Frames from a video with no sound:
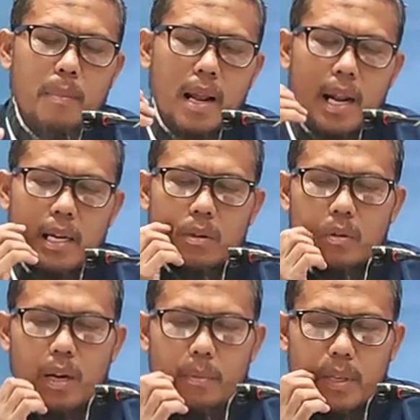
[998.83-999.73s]
marah
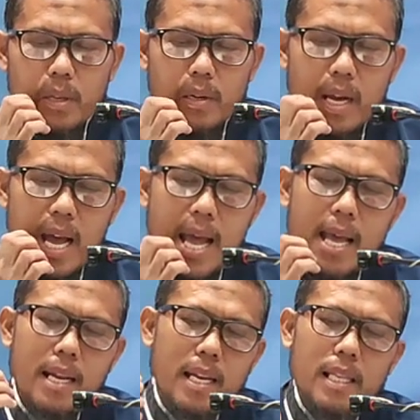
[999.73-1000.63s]
niku napa to
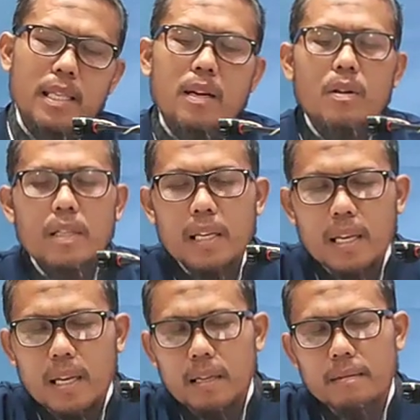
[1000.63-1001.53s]
nek
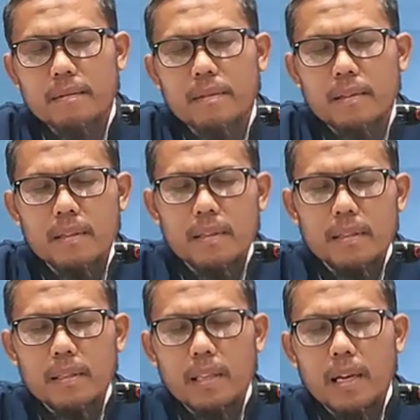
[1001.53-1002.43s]
tirose
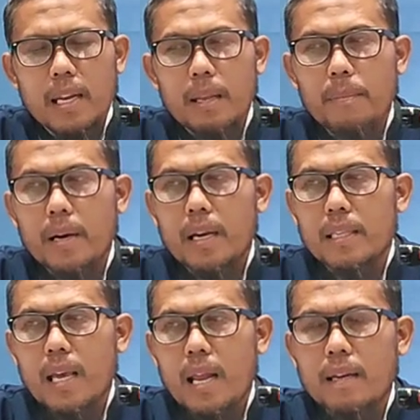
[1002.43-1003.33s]
tenggene
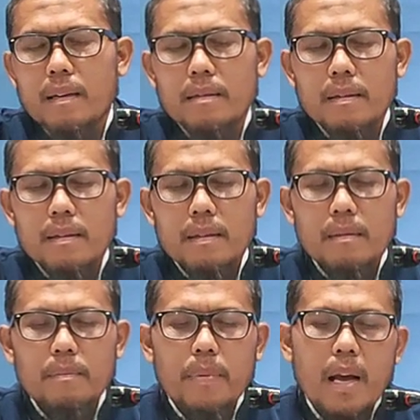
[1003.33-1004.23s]
pengertian
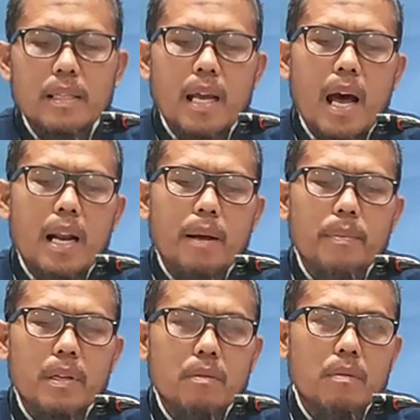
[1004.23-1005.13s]
bahasa
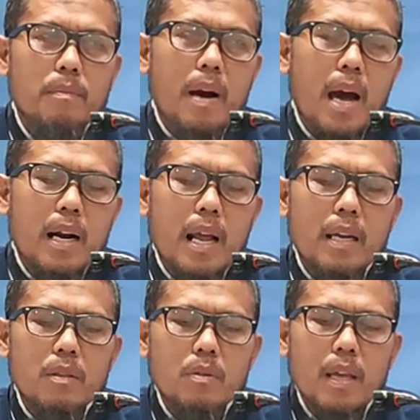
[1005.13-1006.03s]
Arab niku
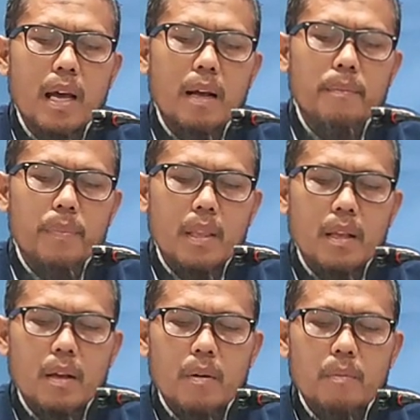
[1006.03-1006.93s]
marah itu ya
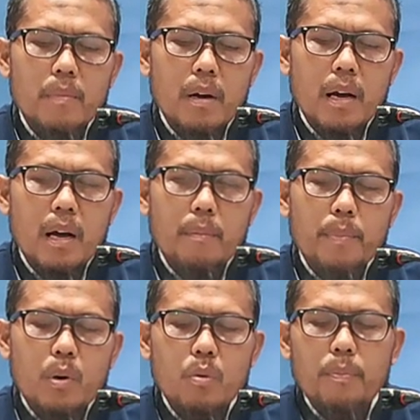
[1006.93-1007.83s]

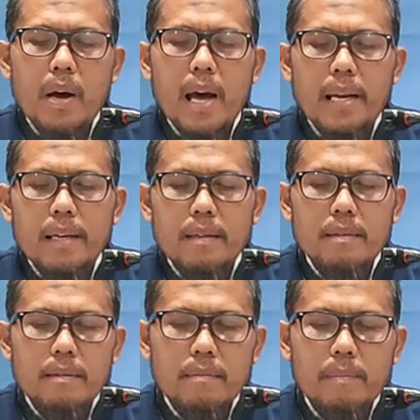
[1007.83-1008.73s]
perubahan
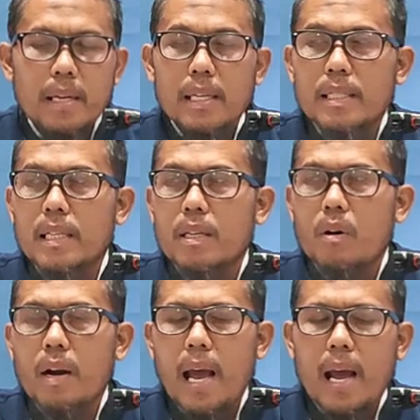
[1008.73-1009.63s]
pada
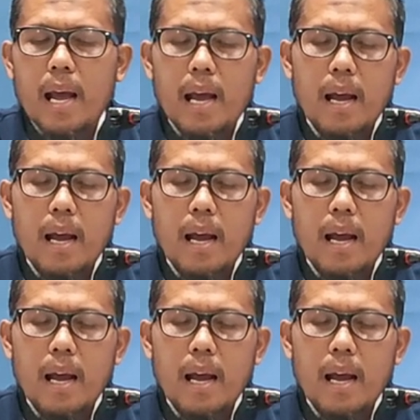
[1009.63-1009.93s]
seseorang